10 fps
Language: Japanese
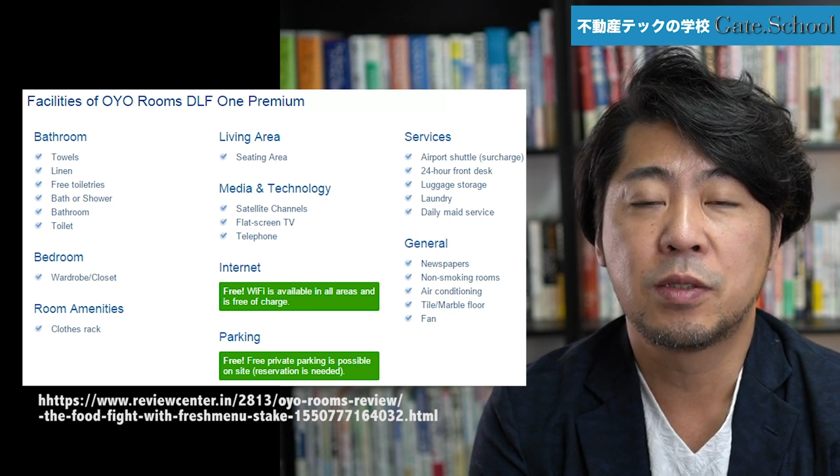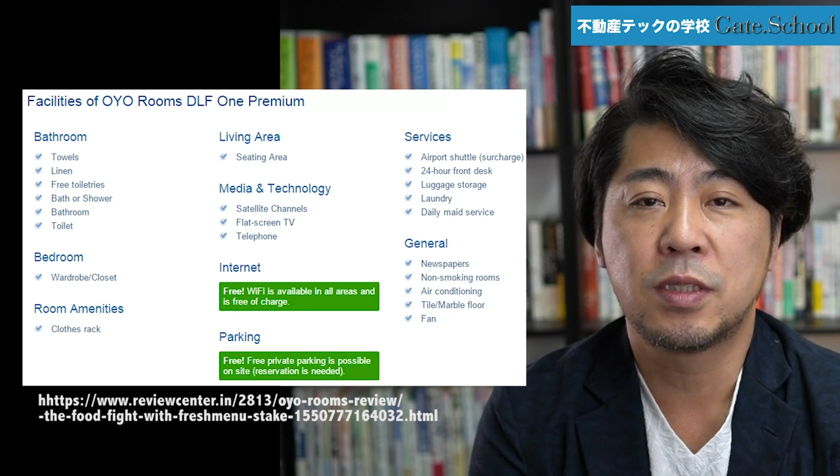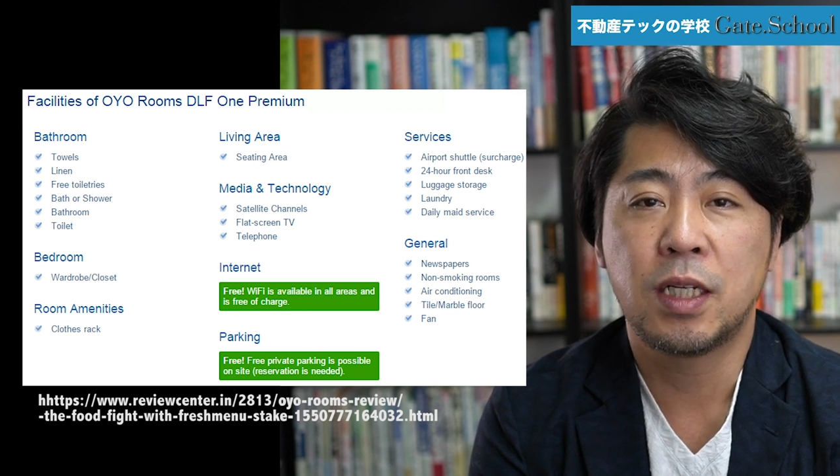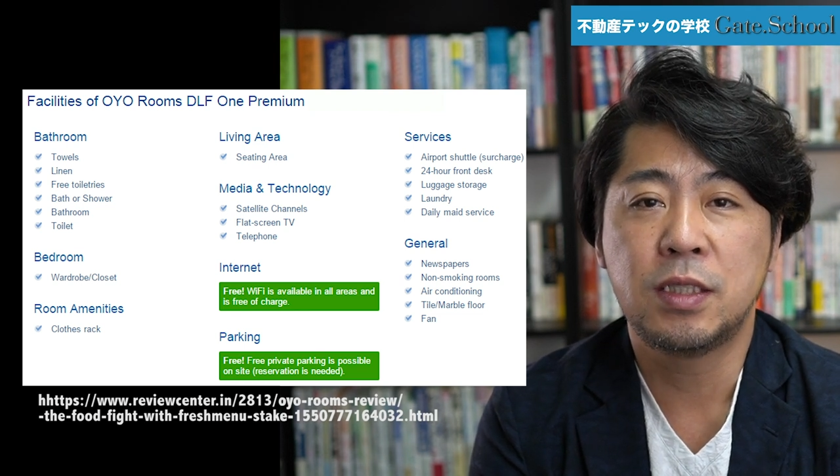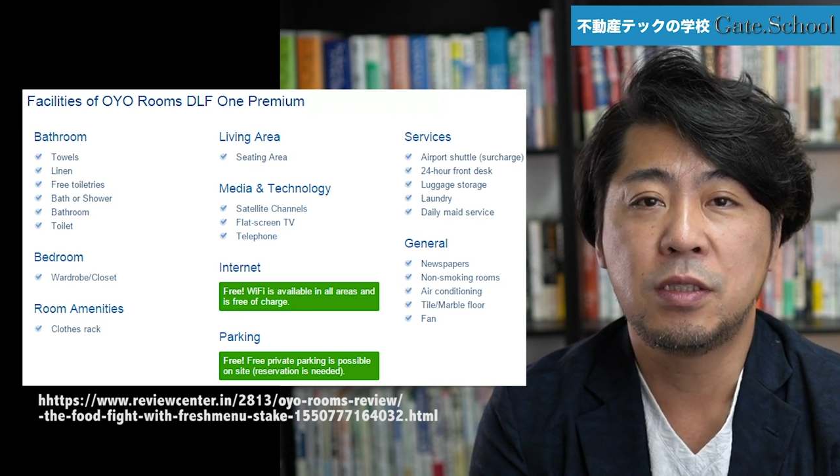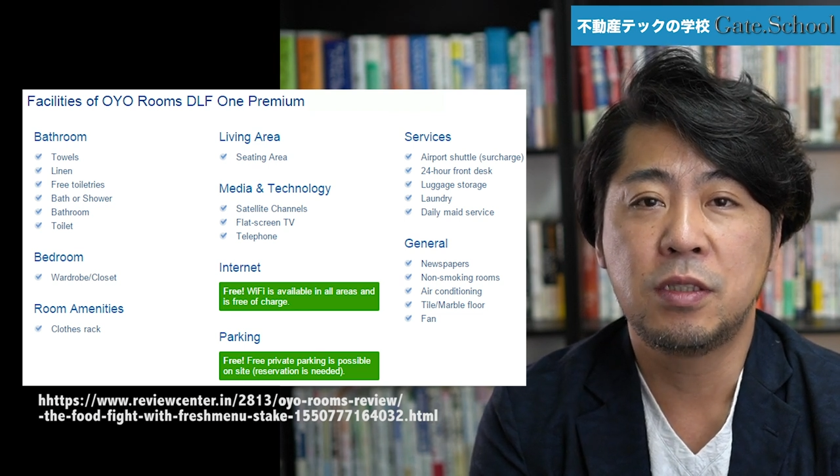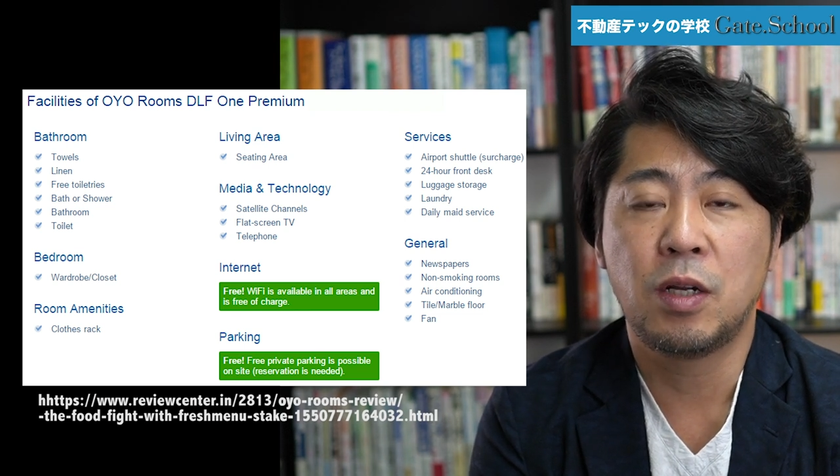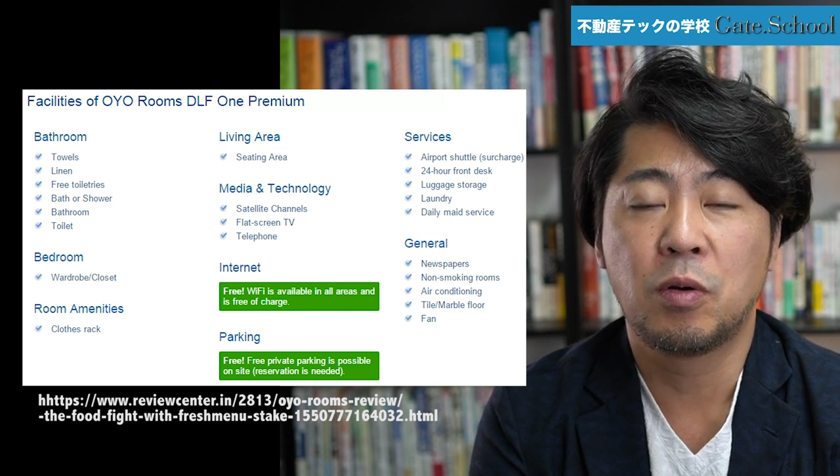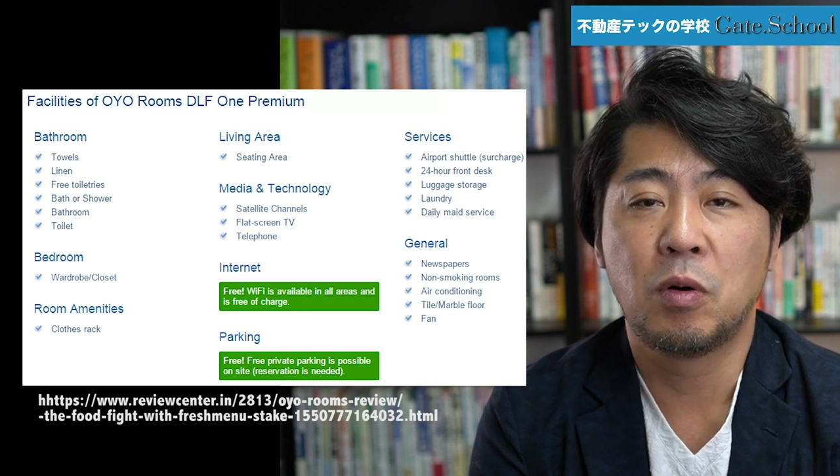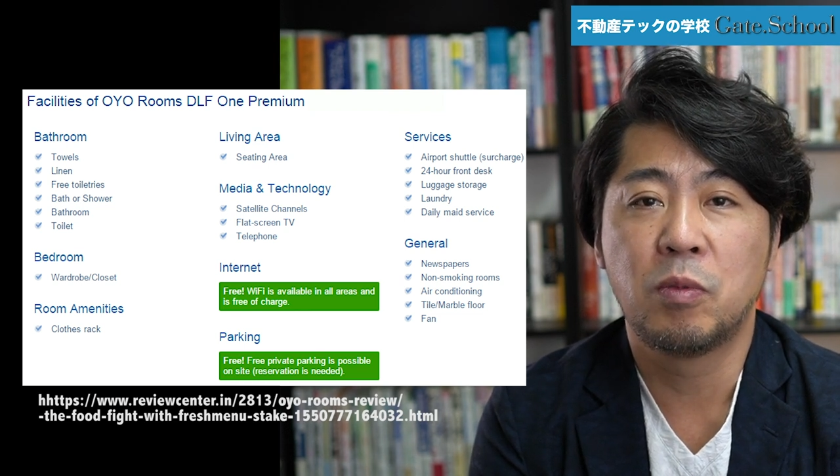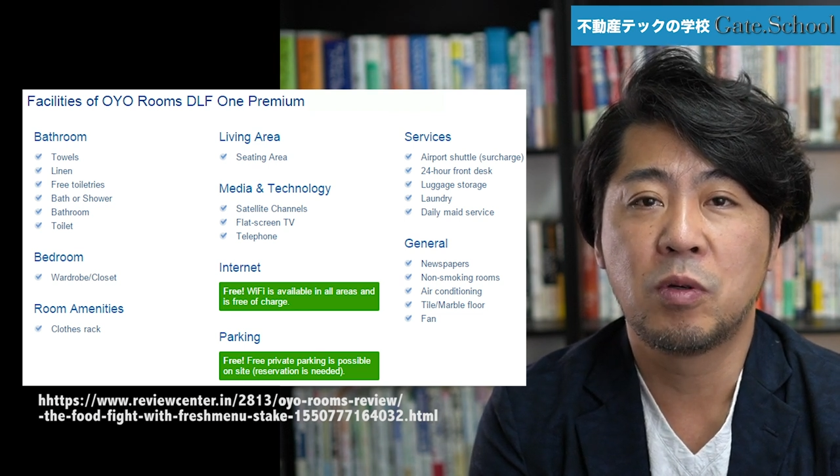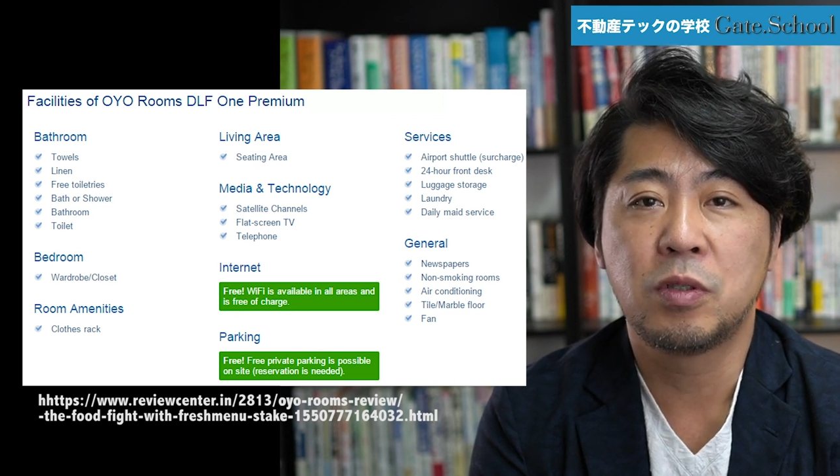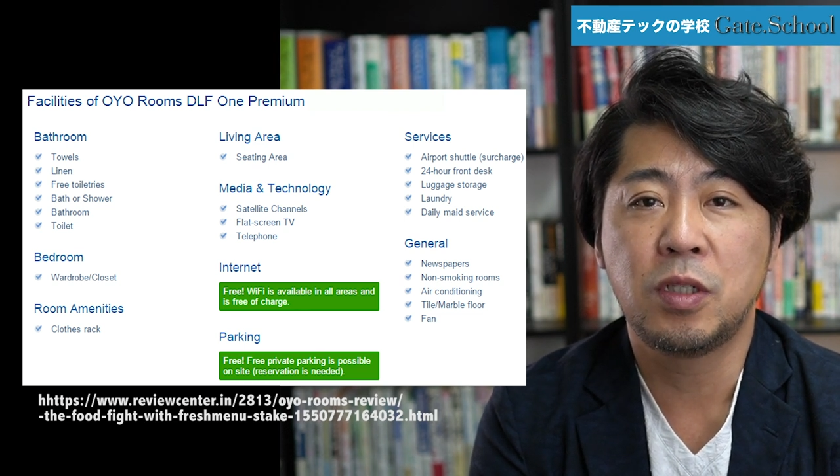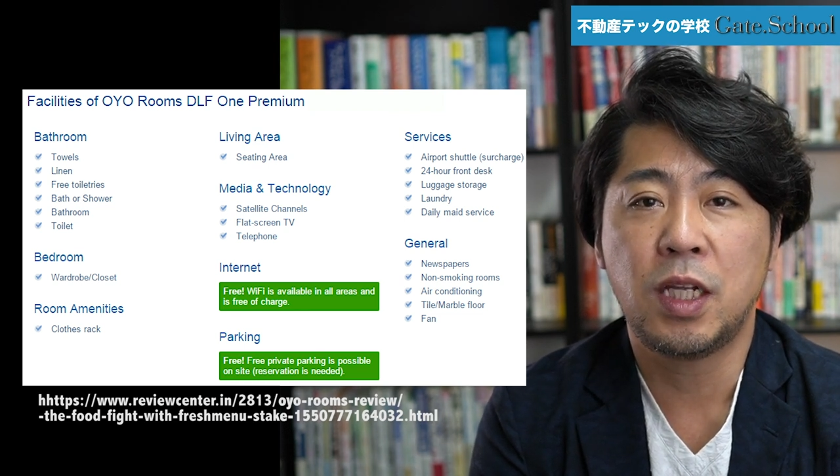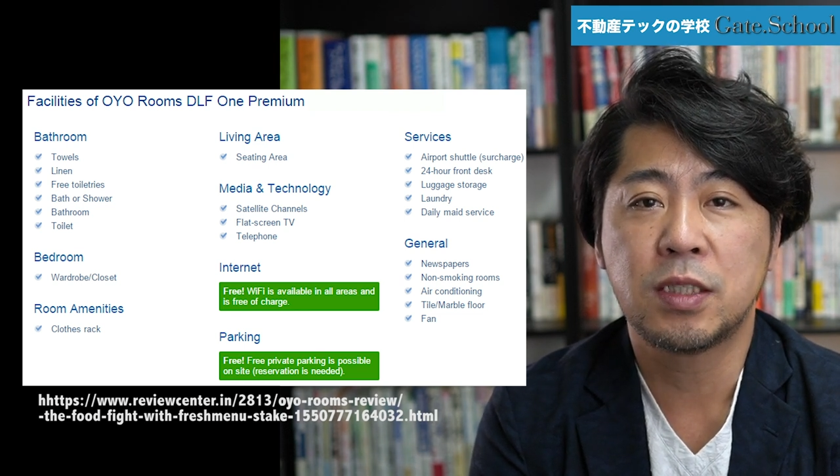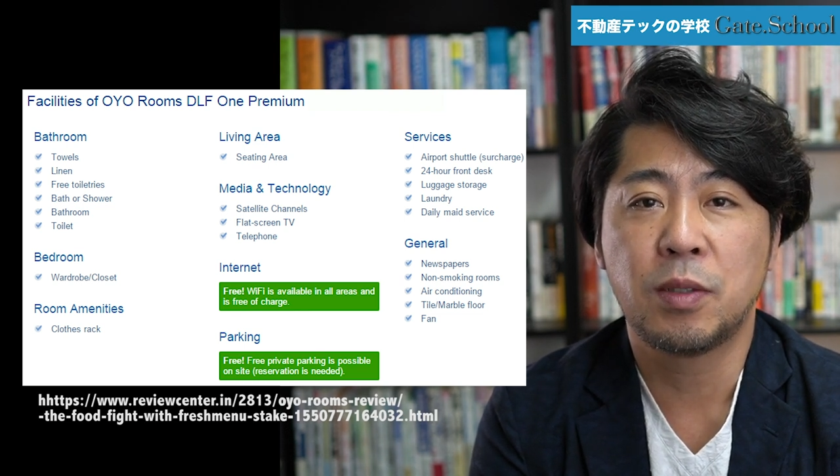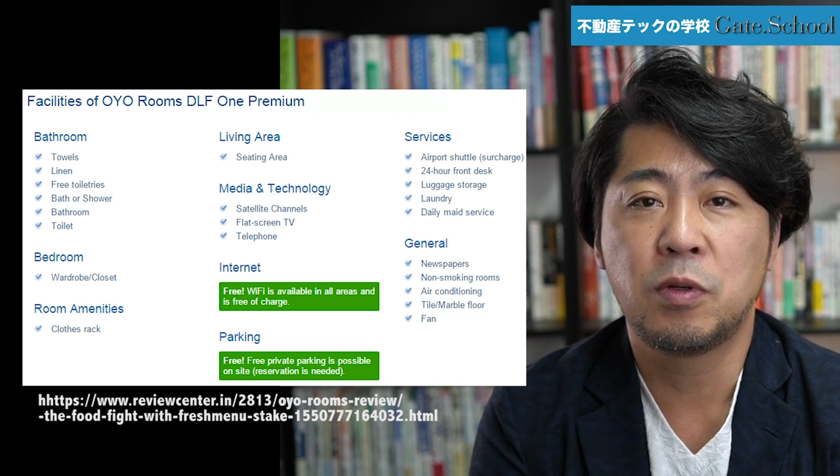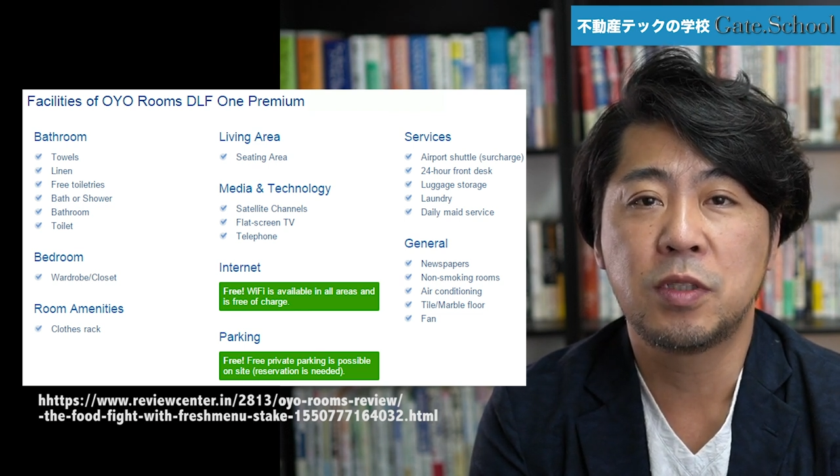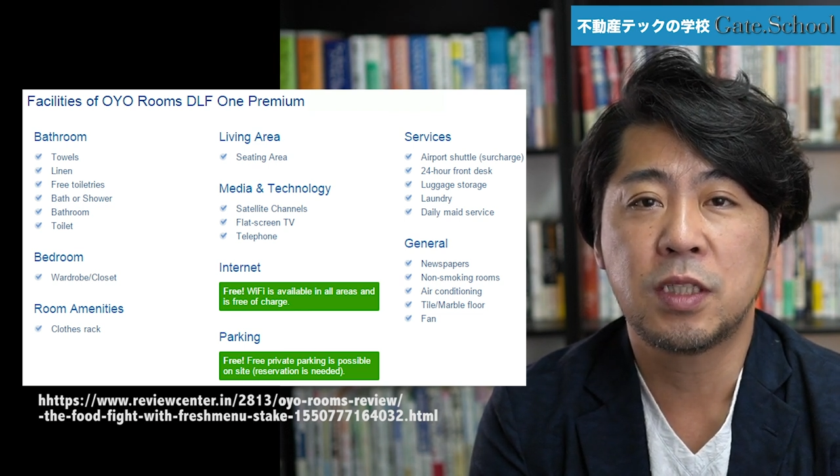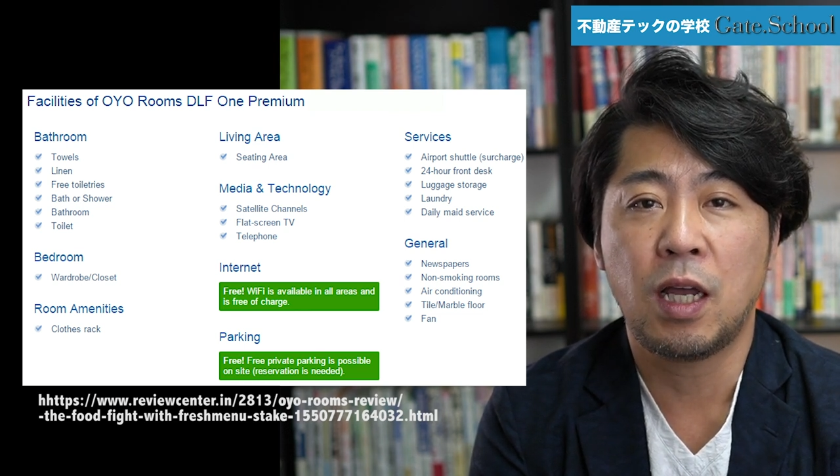その30ぐらいの項目をクリアした
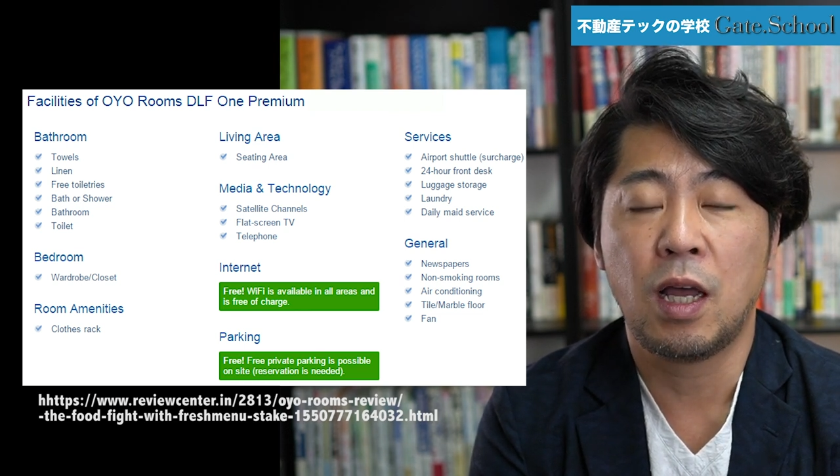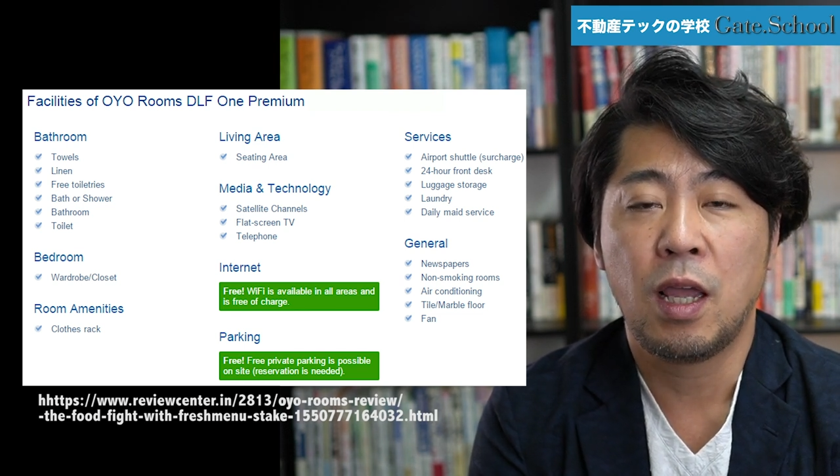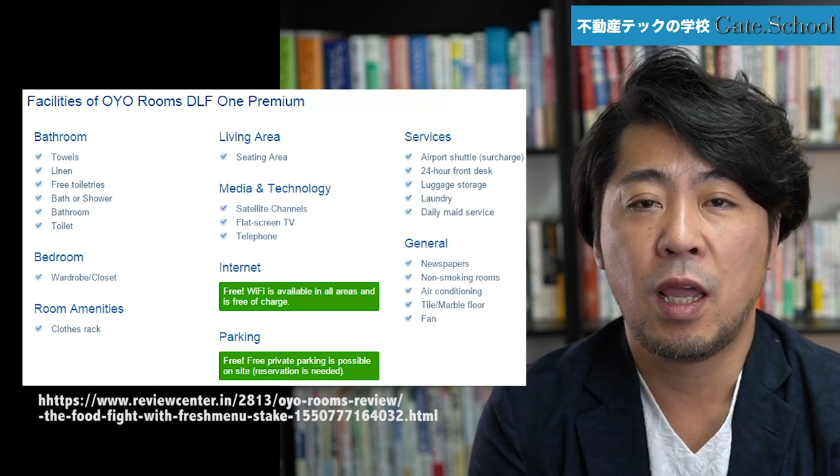ものしか、